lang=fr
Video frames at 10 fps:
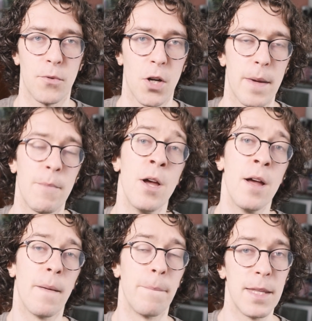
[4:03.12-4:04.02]
sont quand même
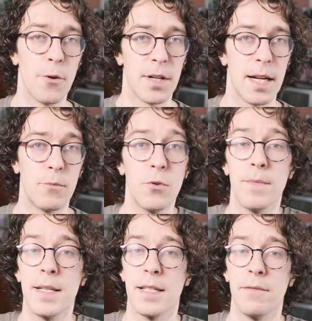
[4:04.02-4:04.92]
mis dans les
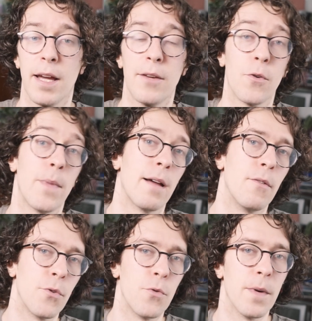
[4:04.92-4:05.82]
labos, mais c'est vrai que bah,
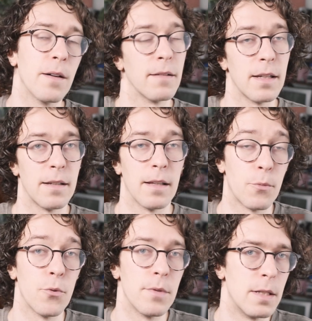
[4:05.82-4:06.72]
l'œil humain est
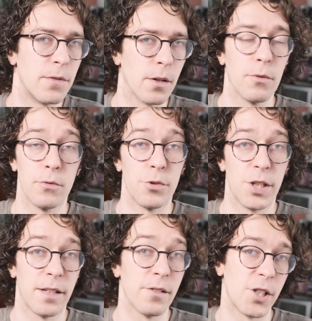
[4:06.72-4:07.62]
un peu différent de
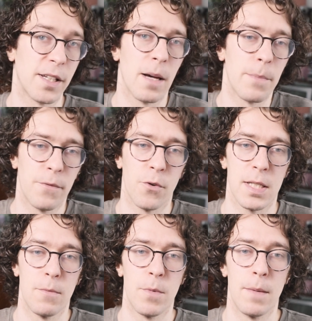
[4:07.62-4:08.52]
chacun, chacun n'a pas
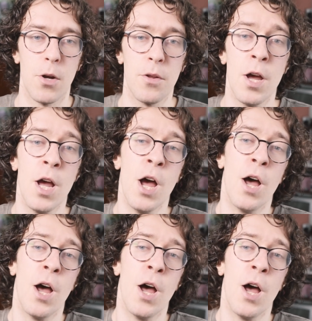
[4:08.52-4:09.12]
forcément le même œil.